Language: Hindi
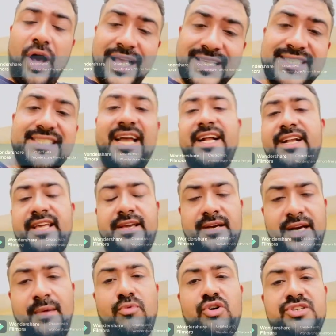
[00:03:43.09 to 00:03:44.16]
एनजाइटी
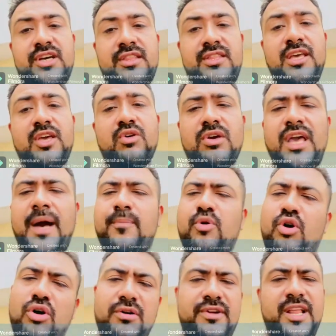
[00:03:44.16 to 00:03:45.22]
कम हो जाती है क्योंकि आपको
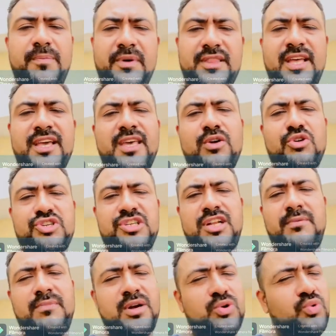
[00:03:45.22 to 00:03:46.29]
ऑलरेडी पता है कि क्वेश्चन
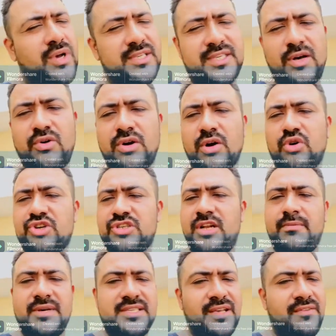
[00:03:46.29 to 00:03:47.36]
नंबर टू ऐसा होगा क्वेश्चन
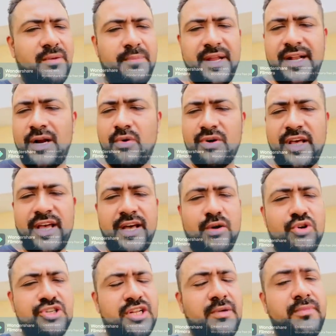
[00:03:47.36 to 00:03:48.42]
नंबर सेवन पे ये डाउट आएगा
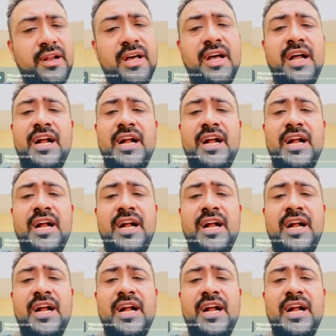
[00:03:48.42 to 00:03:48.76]
क्वेश्चन नंबर